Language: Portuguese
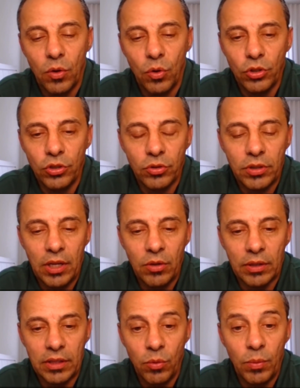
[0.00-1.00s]
E Hoje eu
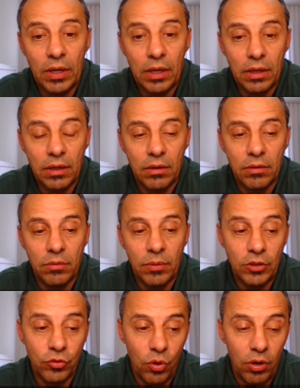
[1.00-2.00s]
tenho até uma,
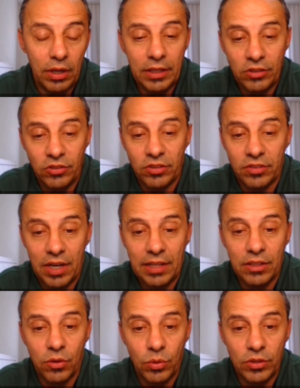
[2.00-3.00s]
uma, escola
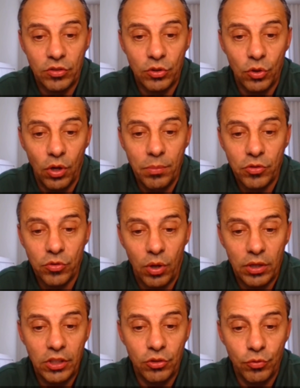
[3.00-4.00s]
registrada com esse nome, Escolinha uhum.